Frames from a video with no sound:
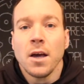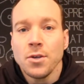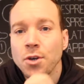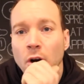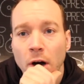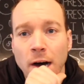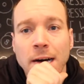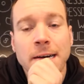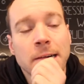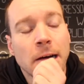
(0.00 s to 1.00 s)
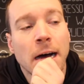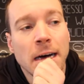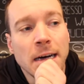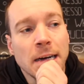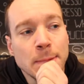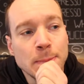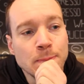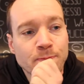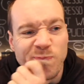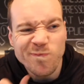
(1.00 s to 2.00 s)
Ja,
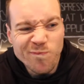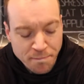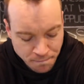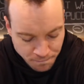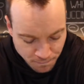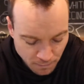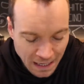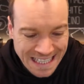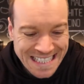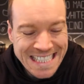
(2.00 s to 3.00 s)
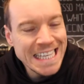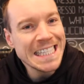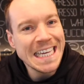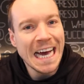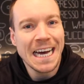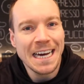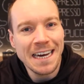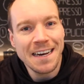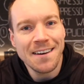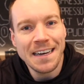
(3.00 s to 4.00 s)
ähm, dieses
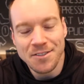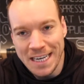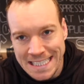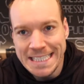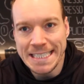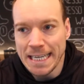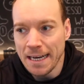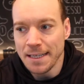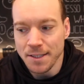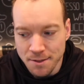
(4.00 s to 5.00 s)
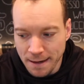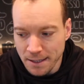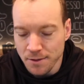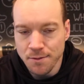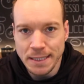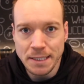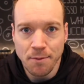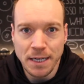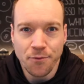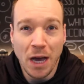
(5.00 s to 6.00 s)
Jahr, also letztes Jahr, also 2020
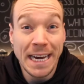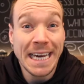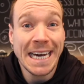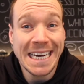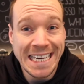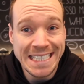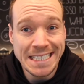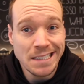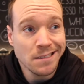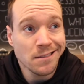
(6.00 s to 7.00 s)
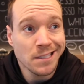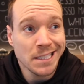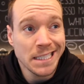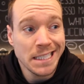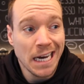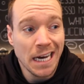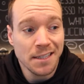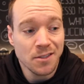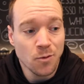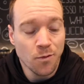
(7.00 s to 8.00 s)
war ja für alle kein leichtes und es geht
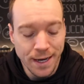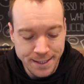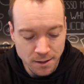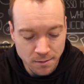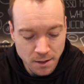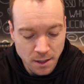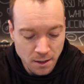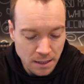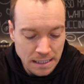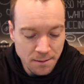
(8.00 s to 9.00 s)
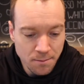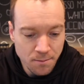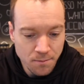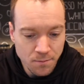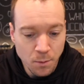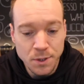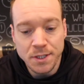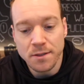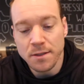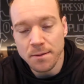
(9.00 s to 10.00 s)
gerade so weiter. Ähm, wir
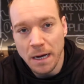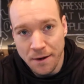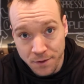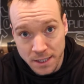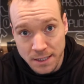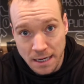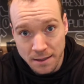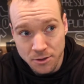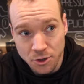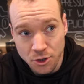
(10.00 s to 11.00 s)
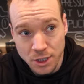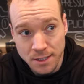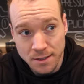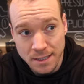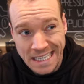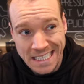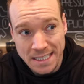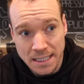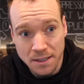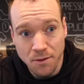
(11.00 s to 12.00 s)
mussten Anfang des Jahres schon schließen, das
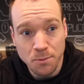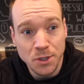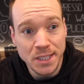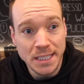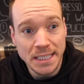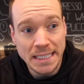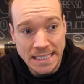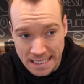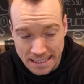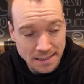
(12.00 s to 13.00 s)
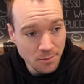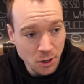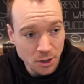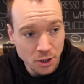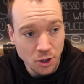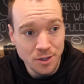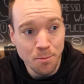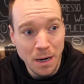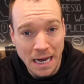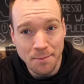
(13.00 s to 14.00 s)
Trainingscenter. Wir müssen jetzt immer noch geschlossen
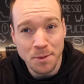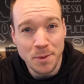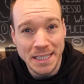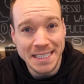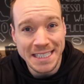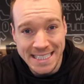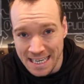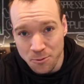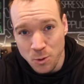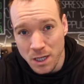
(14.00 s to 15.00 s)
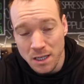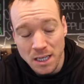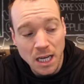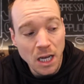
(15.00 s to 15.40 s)
bleiben, im ganzen Januar.